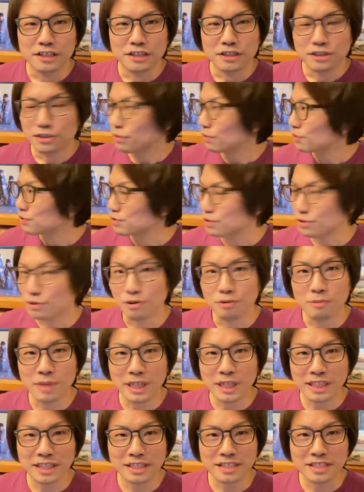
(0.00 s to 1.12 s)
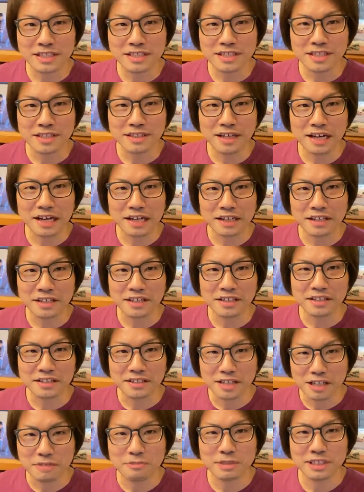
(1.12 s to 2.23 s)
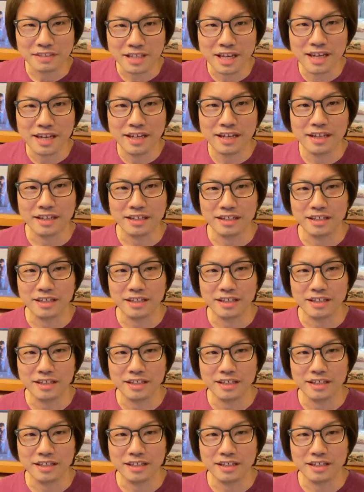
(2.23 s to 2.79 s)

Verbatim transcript: 少々お待たせしていた件になりますね。